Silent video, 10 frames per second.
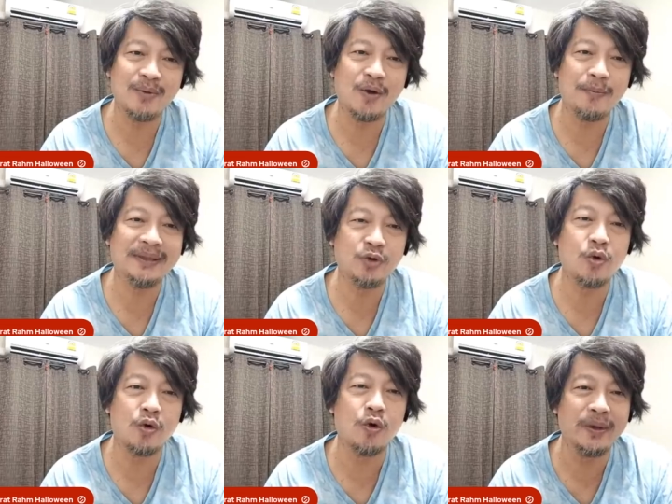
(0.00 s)
งไงวะคนมัน
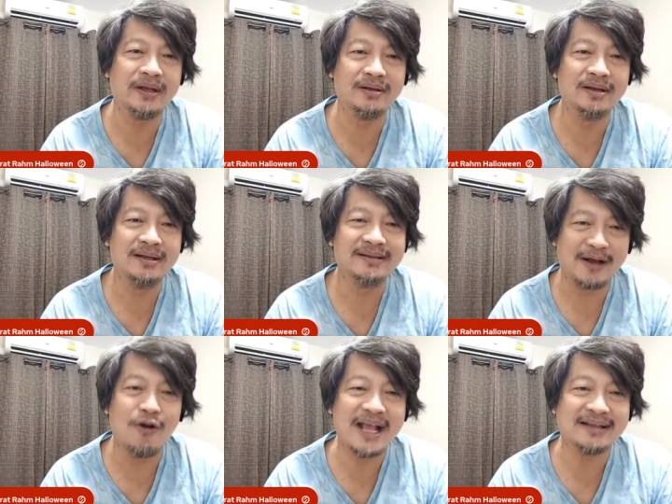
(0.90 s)
กลัวโควิด
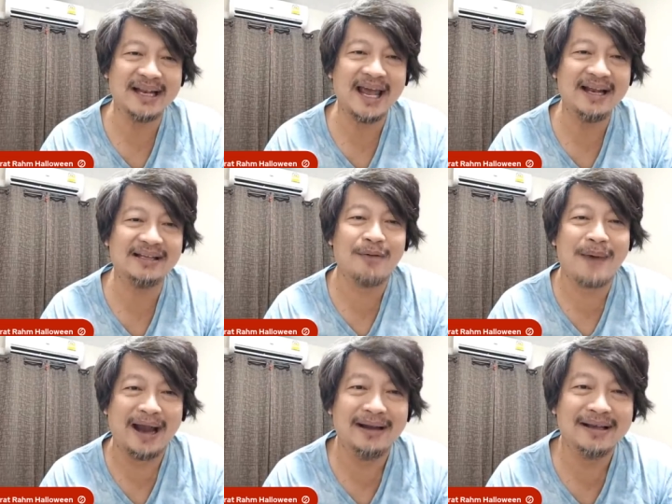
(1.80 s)
แต่ก็อยากจะไล่รัฐ
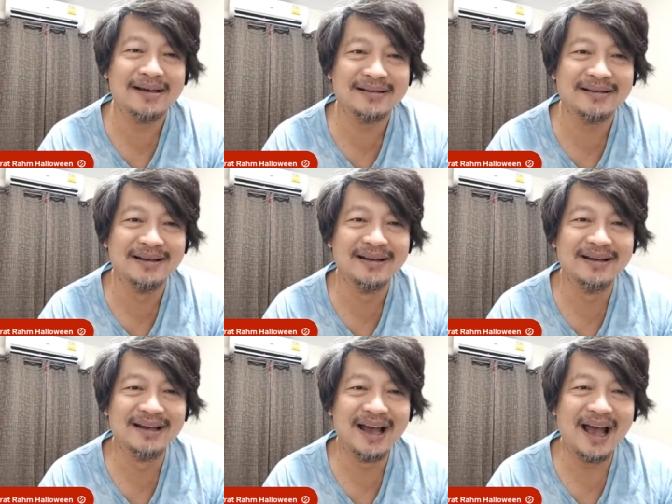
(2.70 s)
บาลเหลือเกิน
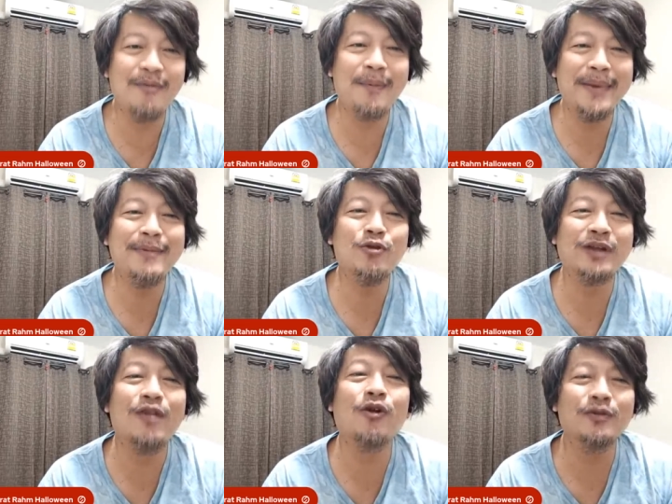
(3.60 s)
ทำไมไม่มีอ
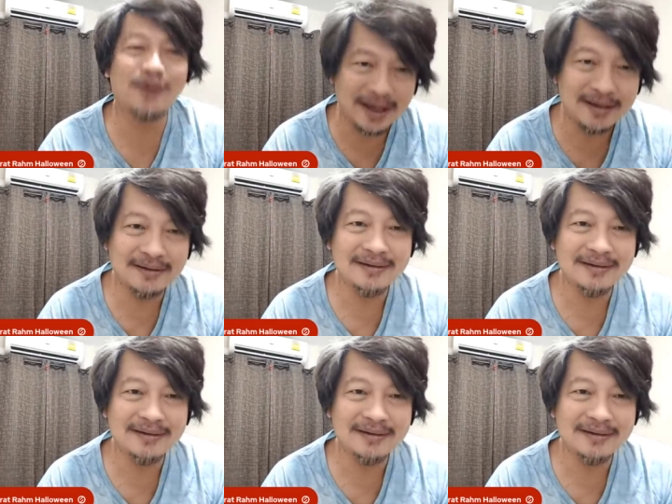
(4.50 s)
ยู่ในรถหรอวะ